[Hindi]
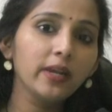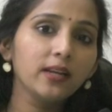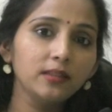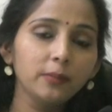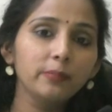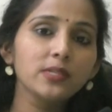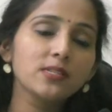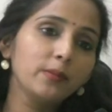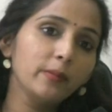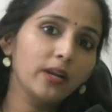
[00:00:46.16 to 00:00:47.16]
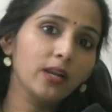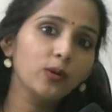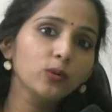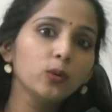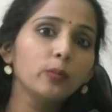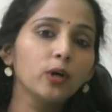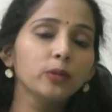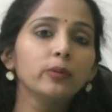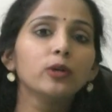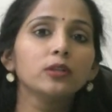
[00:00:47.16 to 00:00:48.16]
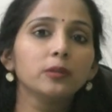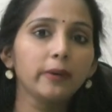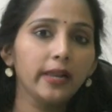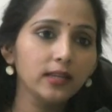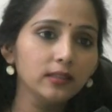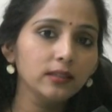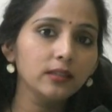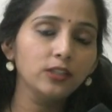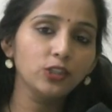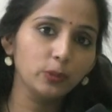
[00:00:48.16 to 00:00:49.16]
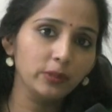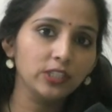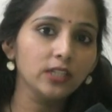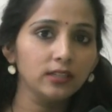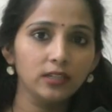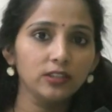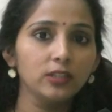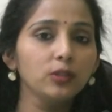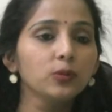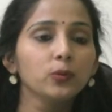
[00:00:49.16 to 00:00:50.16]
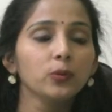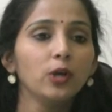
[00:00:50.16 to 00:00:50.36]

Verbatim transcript: महिला दिन पे सभी महिलाओं को बहुत बहुत महिला दिन की शुभेच्छा देना चाहती हूँ